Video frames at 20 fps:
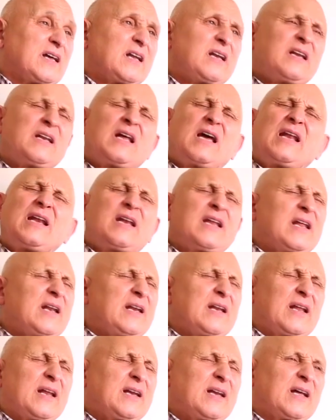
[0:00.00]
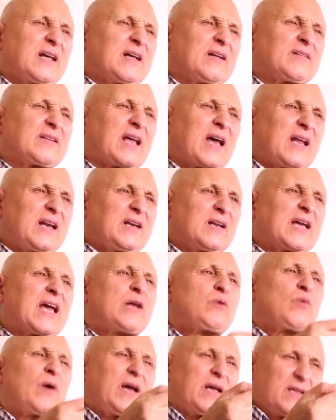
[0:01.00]
لا لا لا, لا دخل
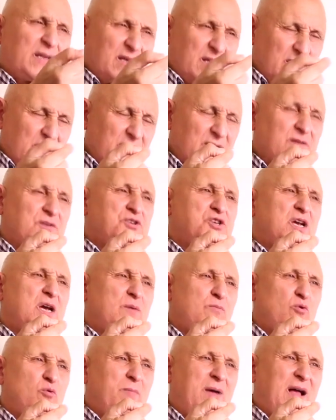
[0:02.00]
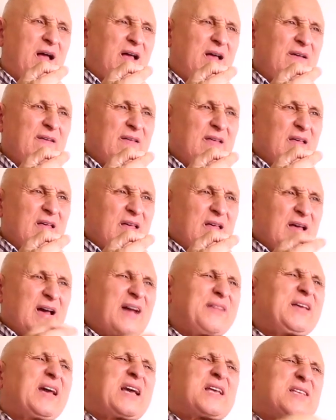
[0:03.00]
كاين واحد جابوا معاه
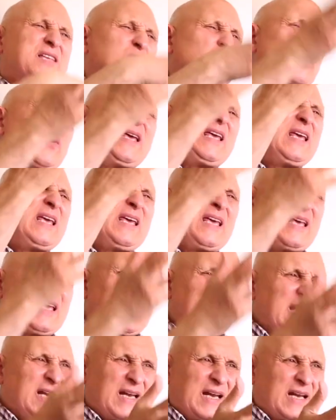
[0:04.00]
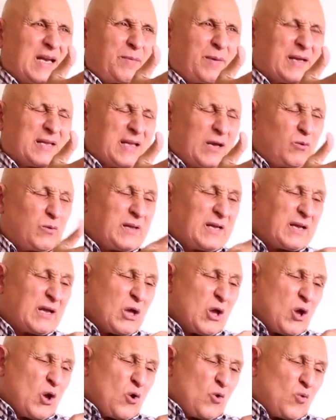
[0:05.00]
هذه قصه طويله لا بغيت نعاود لك
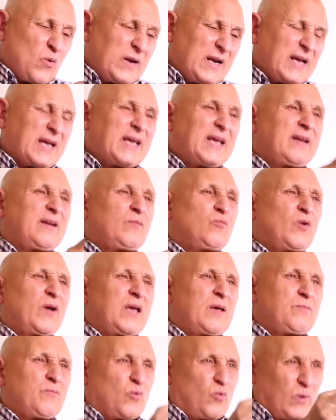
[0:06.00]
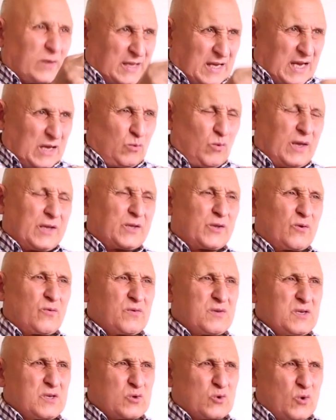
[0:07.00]
ولكن المهم هو دخل واحد
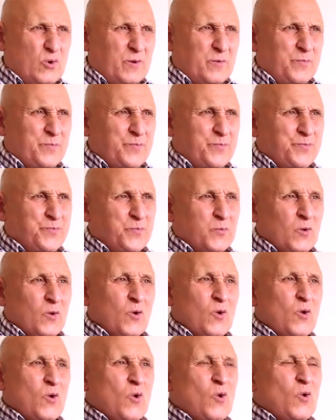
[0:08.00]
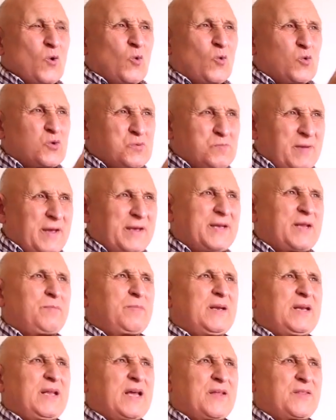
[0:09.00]
الترانزيستور وسمعنا
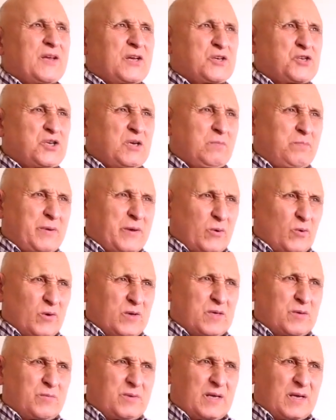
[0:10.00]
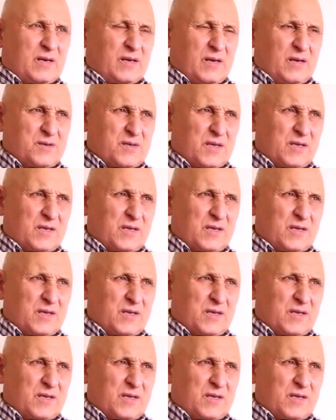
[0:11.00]
باللي هذاك جي بيرو كتب ديك